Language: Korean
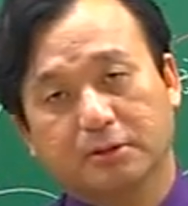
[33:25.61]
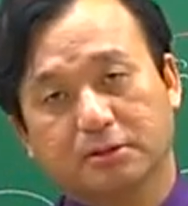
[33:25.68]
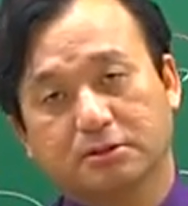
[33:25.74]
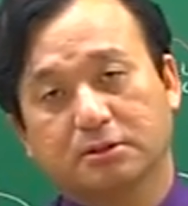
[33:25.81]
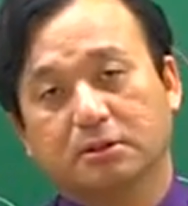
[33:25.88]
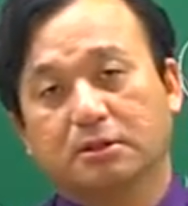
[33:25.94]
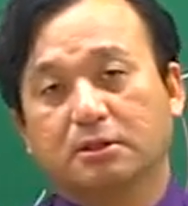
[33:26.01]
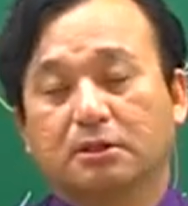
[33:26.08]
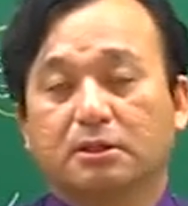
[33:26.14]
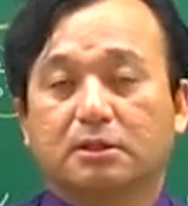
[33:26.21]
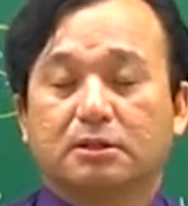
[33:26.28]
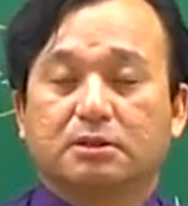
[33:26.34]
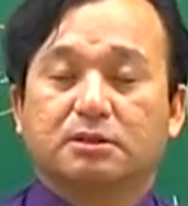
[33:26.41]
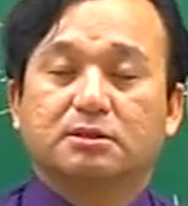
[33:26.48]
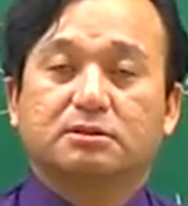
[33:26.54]
그죠?
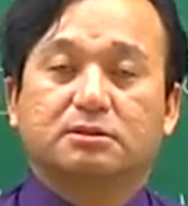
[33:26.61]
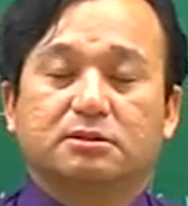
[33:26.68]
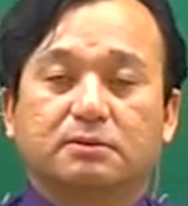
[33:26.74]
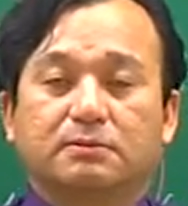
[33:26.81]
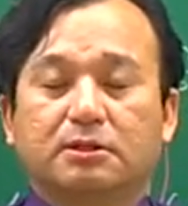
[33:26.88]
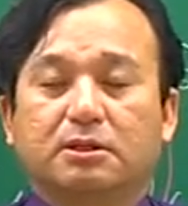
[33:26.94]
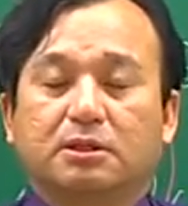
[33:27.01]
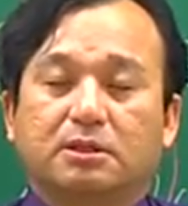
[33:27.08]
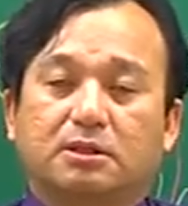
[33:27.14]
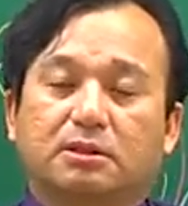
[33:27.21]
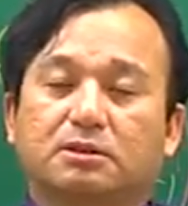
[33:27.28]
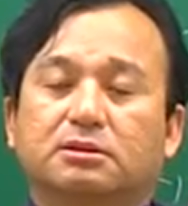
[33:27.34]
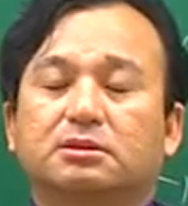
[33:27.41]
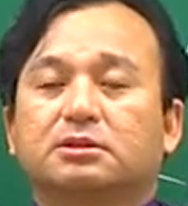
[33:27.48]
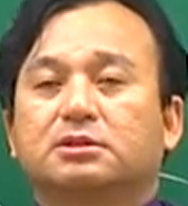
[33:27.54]
그래서 여기
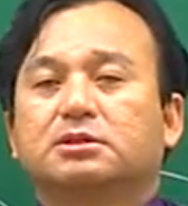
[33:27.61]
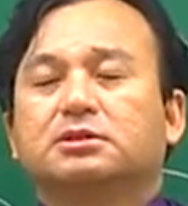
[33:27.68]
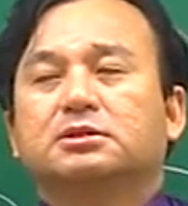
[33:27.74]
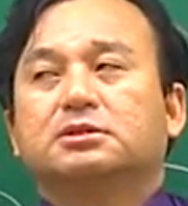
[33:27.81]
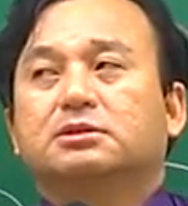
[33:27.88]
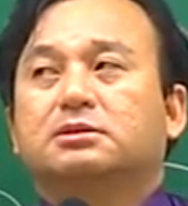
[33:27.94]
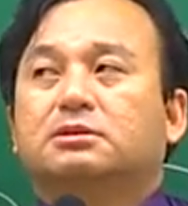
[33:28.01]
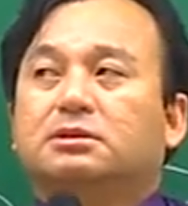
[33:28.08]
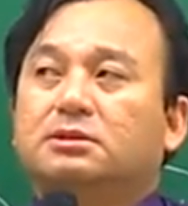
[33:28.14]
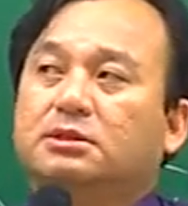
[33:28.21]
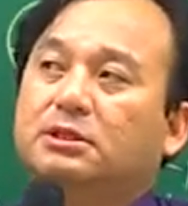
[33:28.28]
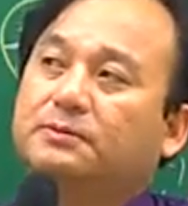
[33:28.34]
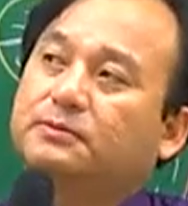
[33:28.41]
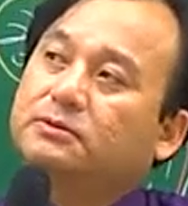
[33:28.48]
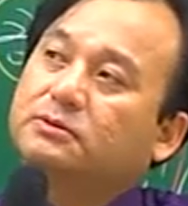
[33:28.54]

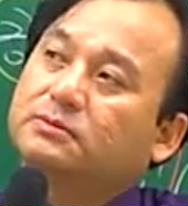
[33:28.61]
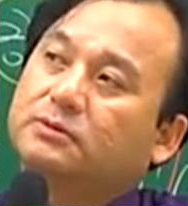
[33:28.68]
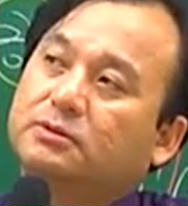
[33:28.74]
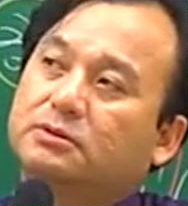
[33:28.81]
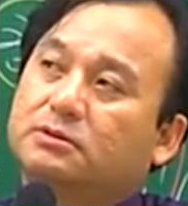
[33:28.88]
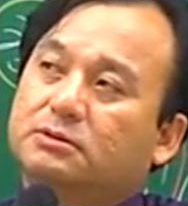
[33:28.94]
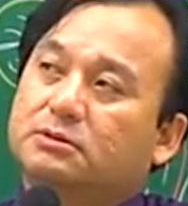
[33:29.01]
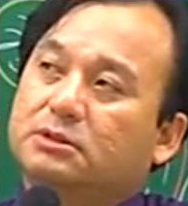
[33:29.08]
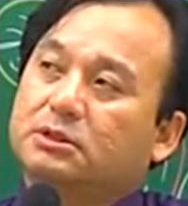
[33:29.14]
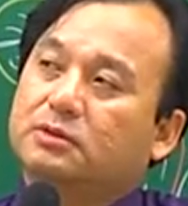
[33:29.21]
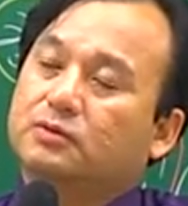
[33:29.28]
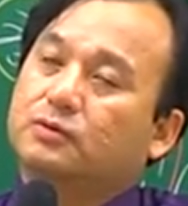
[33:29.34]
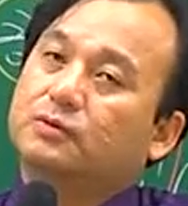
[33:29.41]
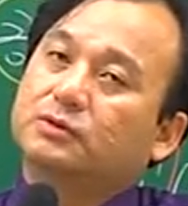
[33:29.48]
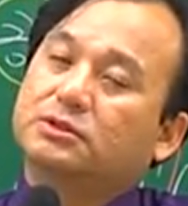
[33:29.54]
등기부등본이
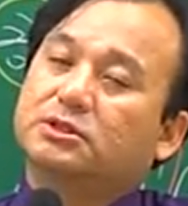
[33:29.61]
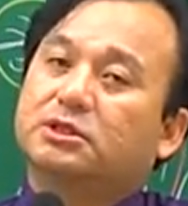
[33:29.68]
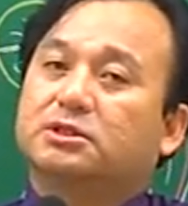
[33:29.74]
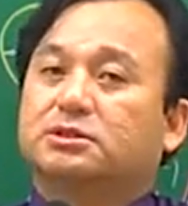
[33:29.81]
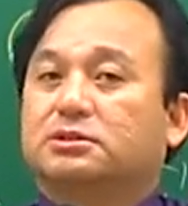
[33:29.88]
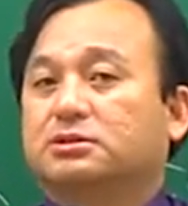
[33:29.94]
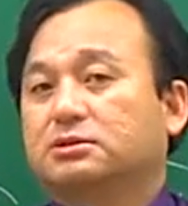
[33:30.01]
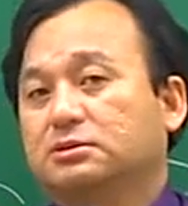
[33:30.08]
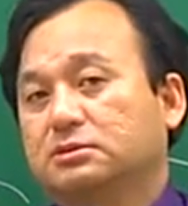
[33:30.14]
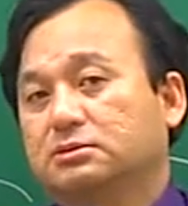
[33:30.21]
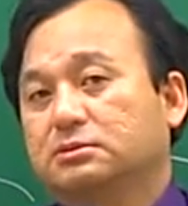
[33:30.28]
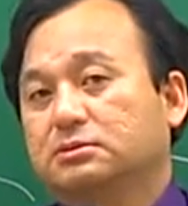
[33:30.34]
공시됐죠.